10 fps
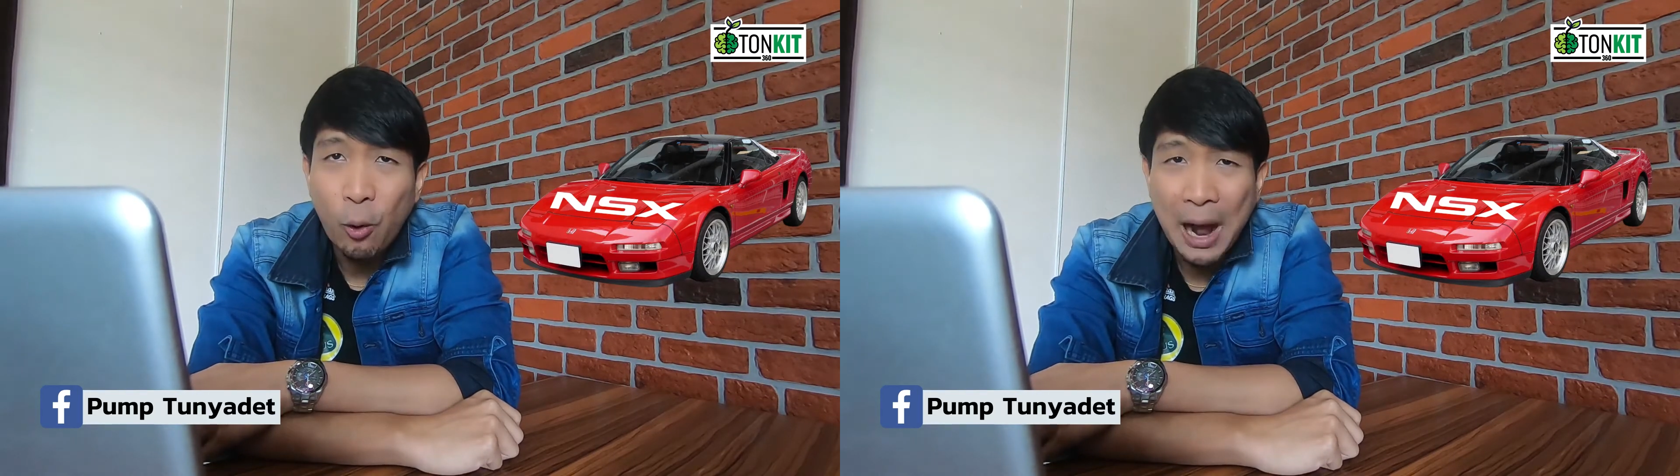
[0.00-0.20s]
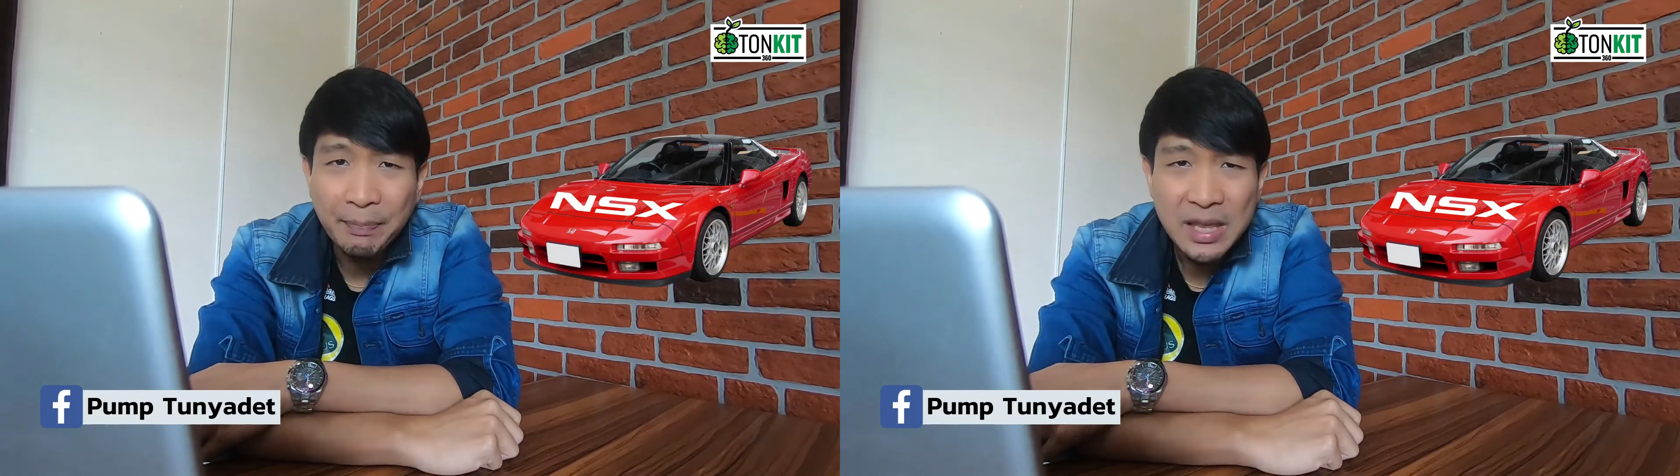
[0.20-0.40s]

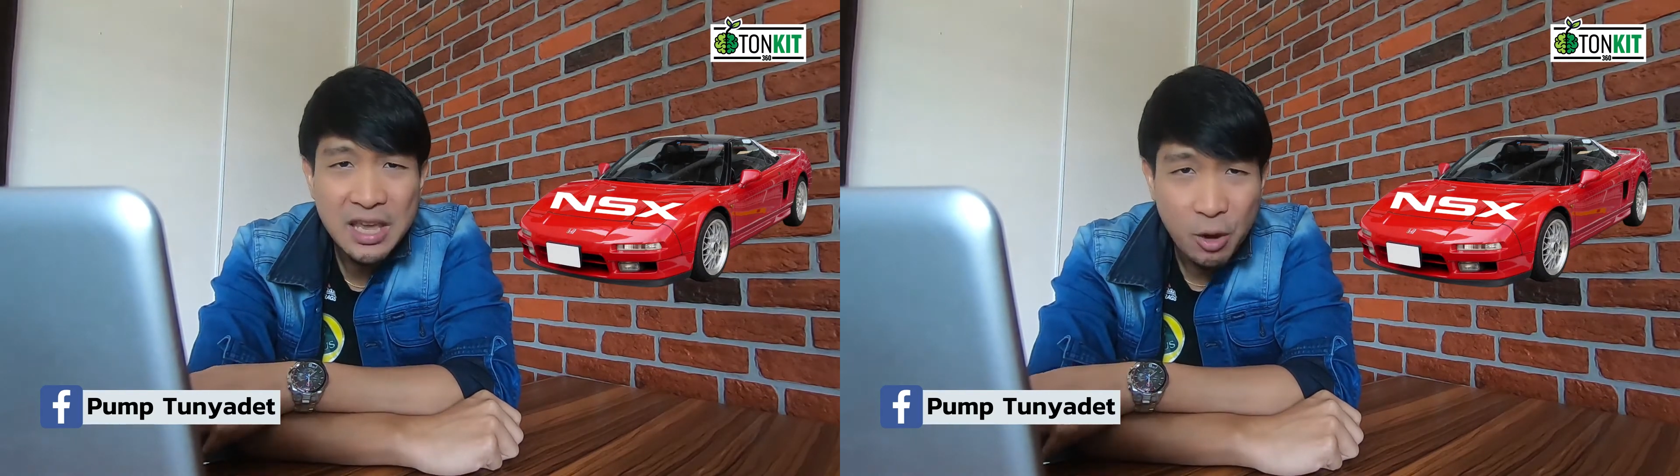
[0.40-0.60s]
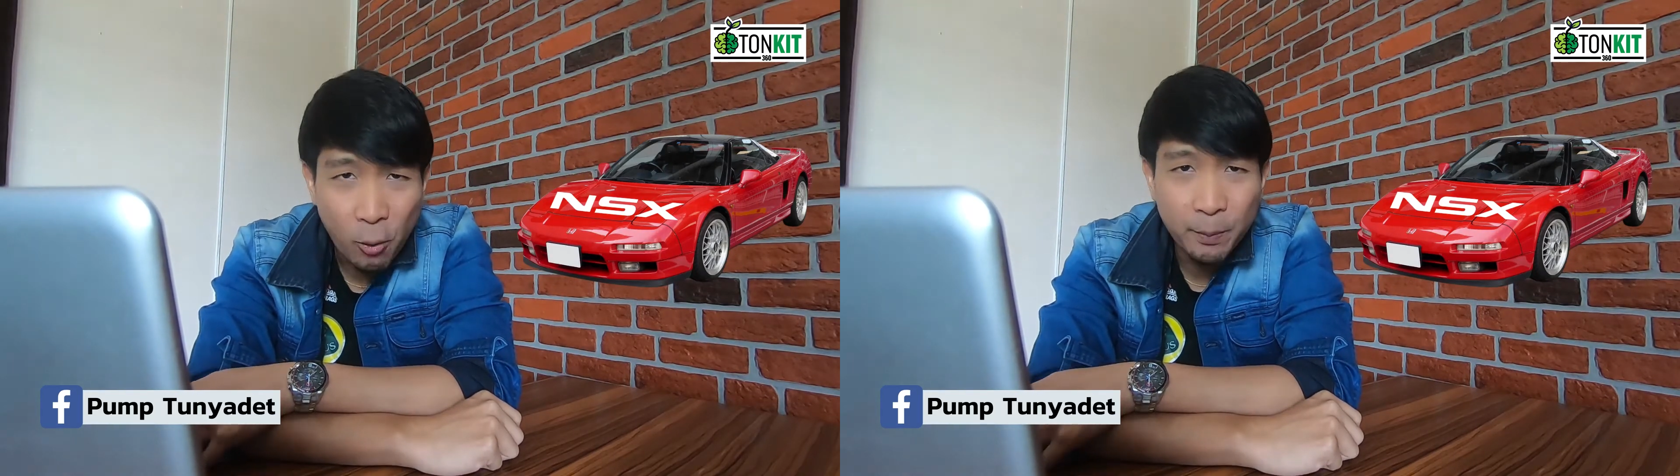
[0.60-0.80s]
ความนิ
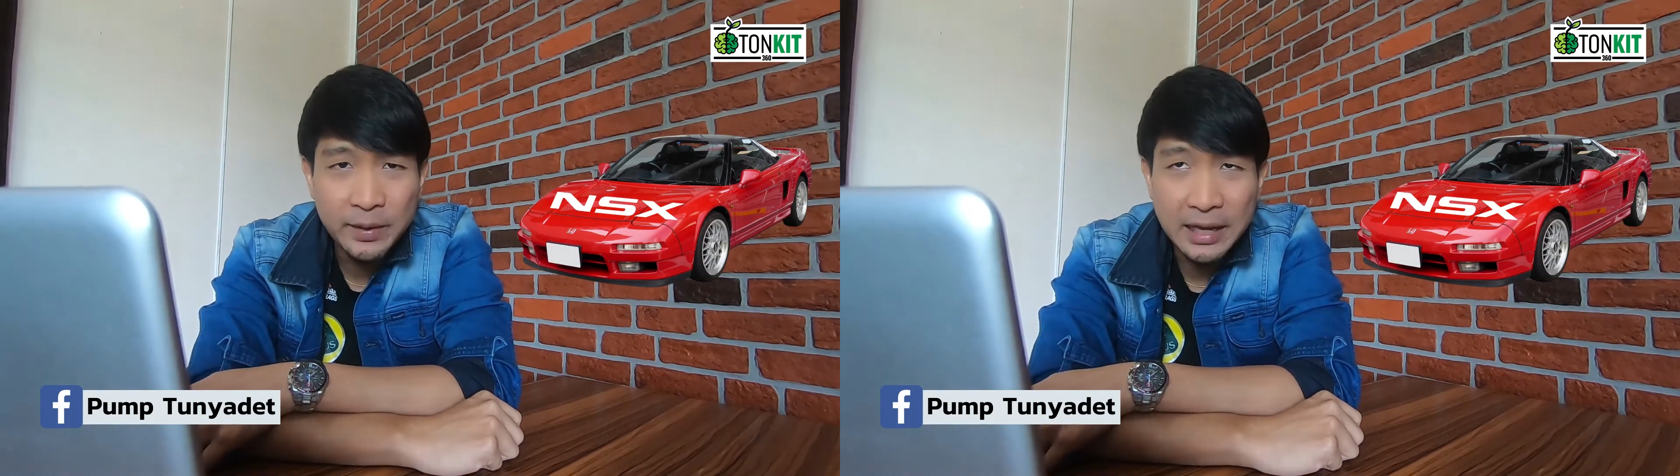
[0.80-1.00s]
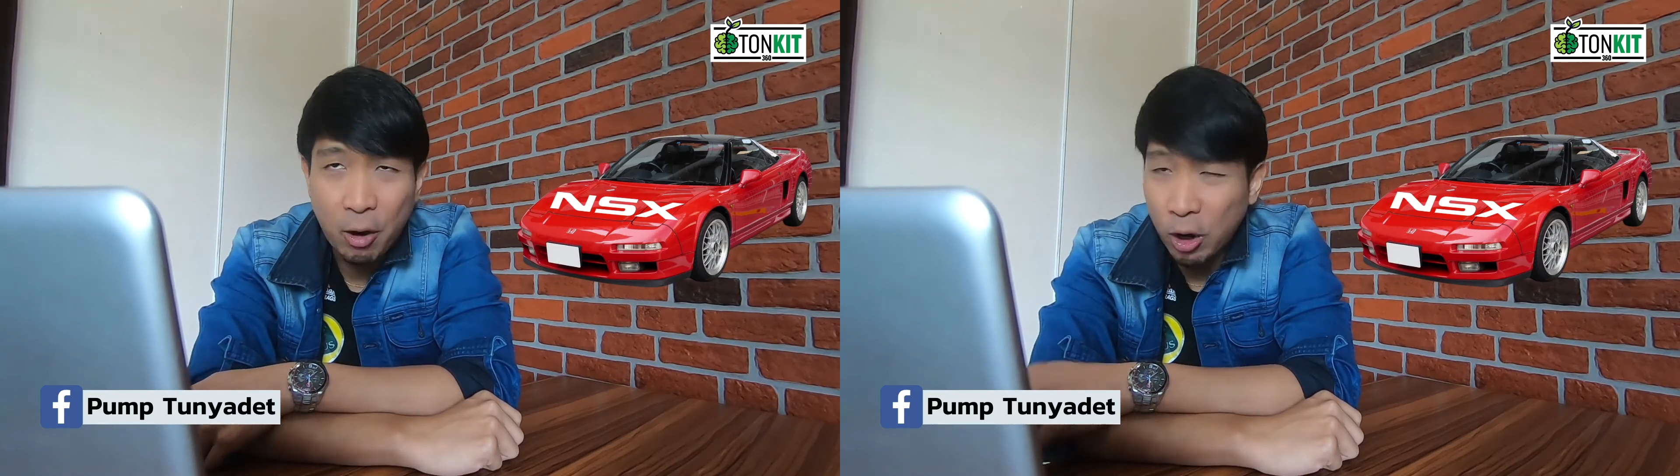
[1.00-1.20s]
ยม
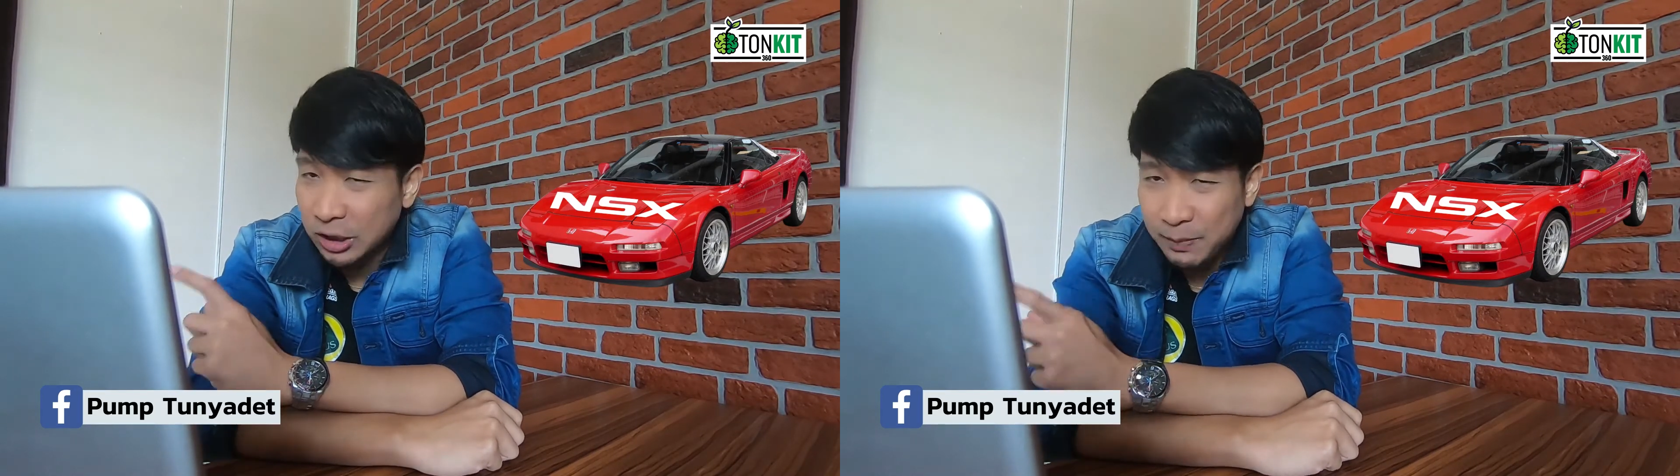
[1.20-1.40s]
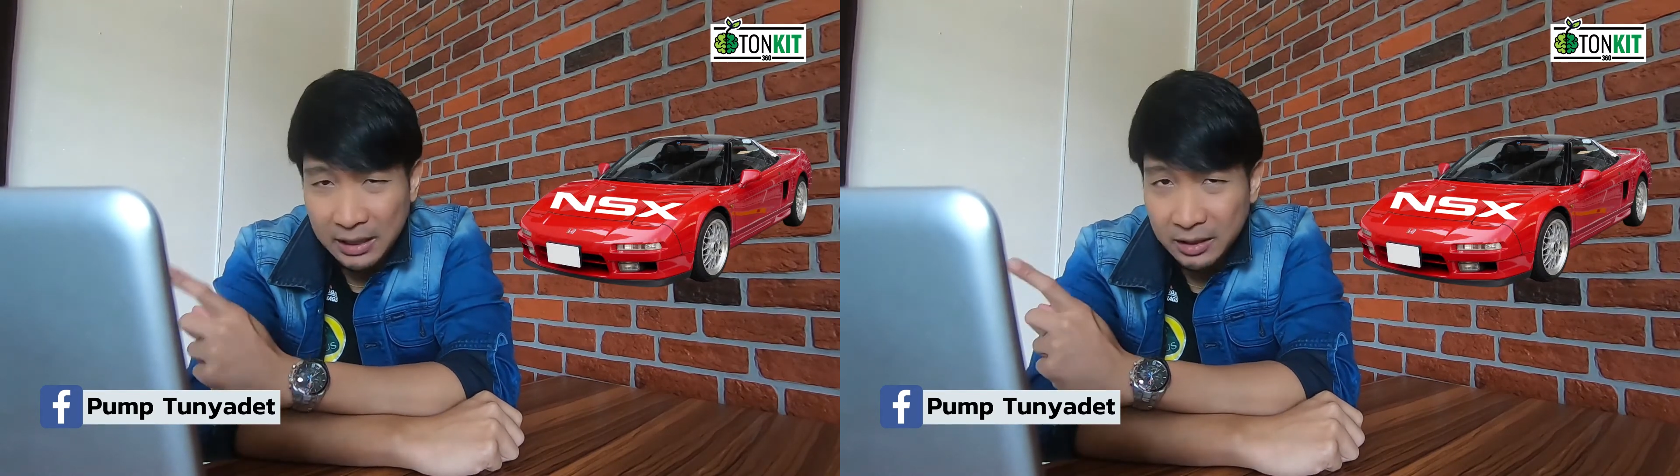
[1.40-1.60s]
เนี่ยก่อน
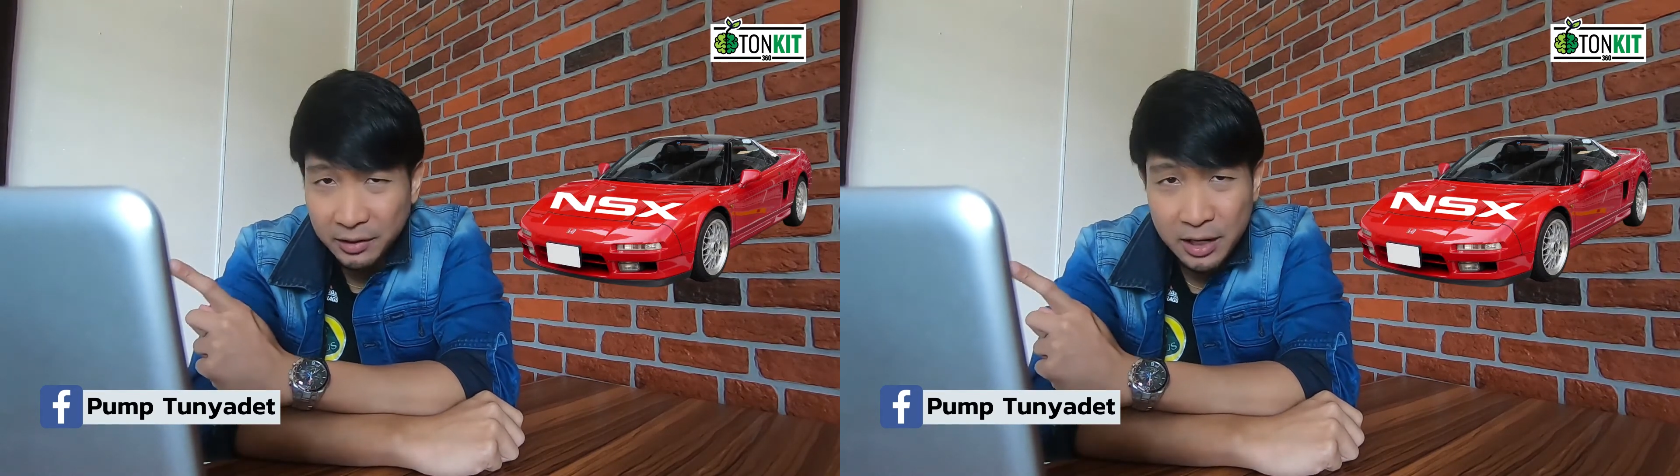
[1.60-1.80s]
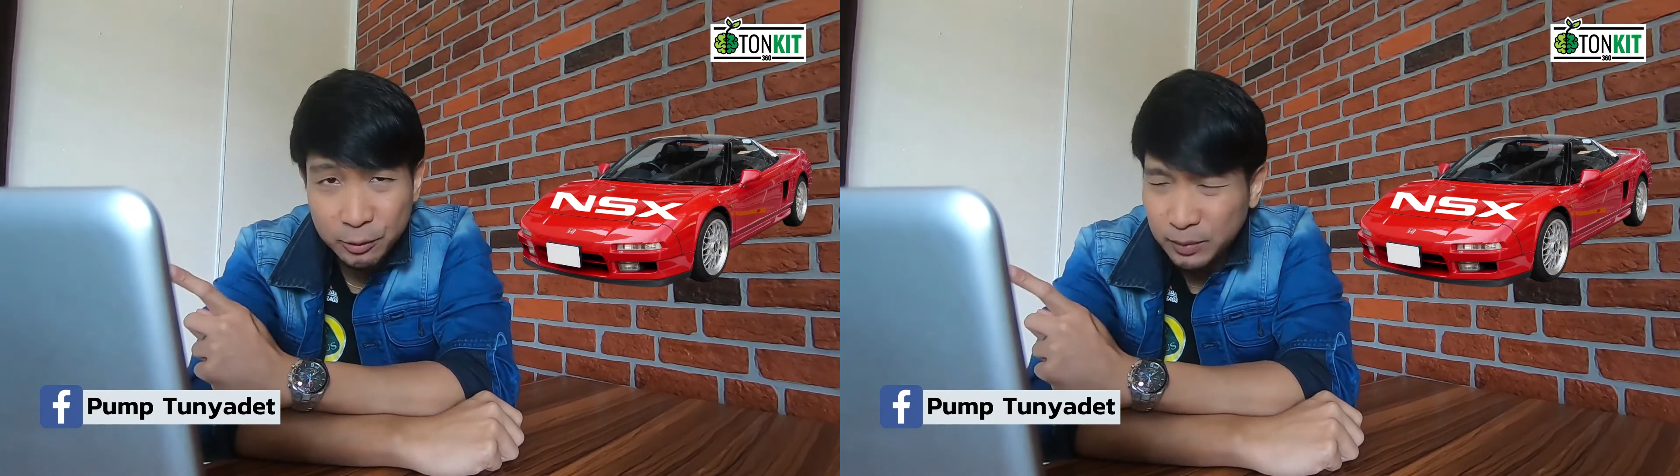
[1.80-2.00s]
จะไปถึง
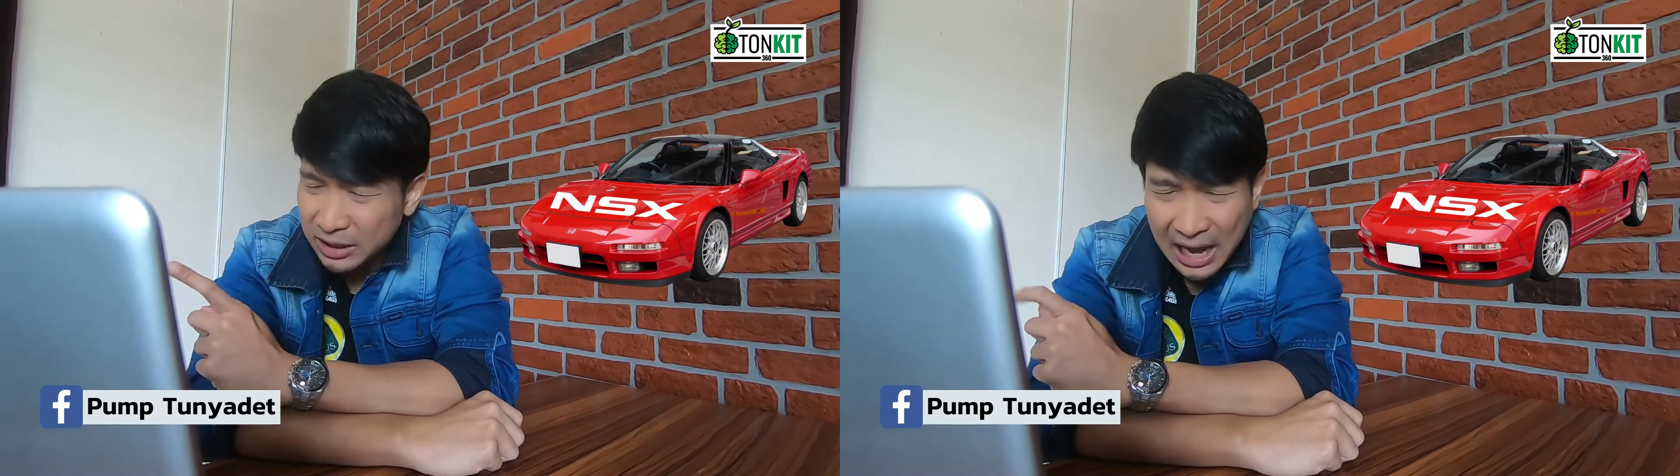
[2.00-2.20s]
เรื่อง